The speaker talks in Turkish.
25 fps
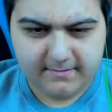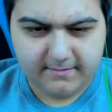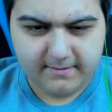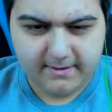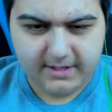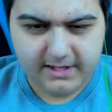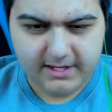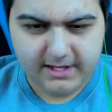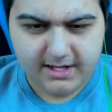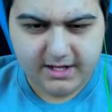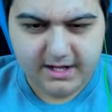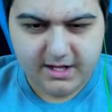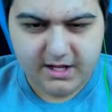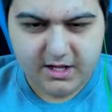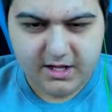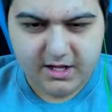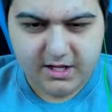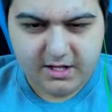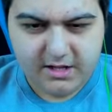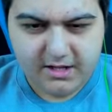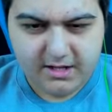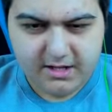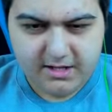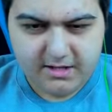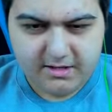Yeah.
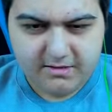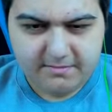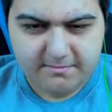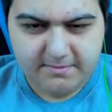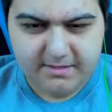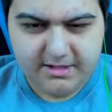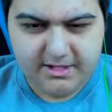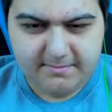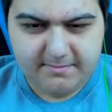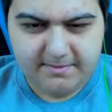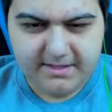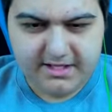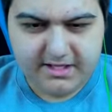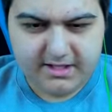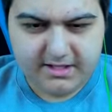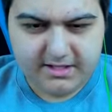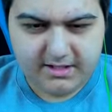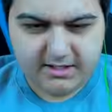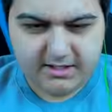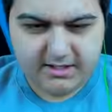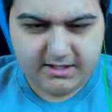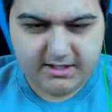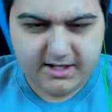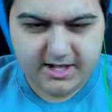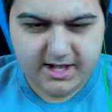1 1
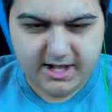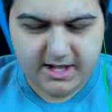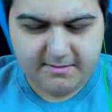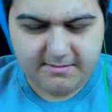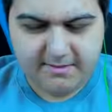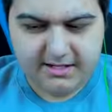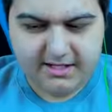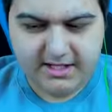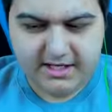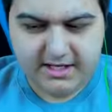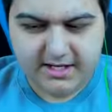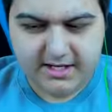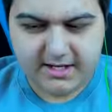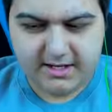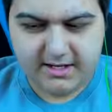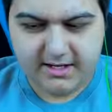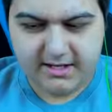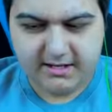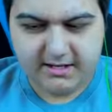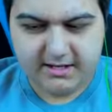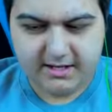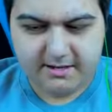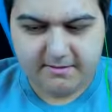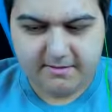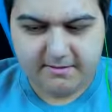Ahmet 2.
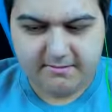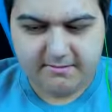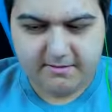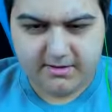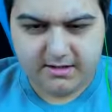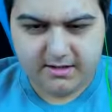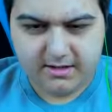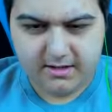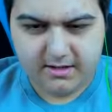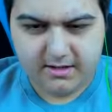Tamam mı?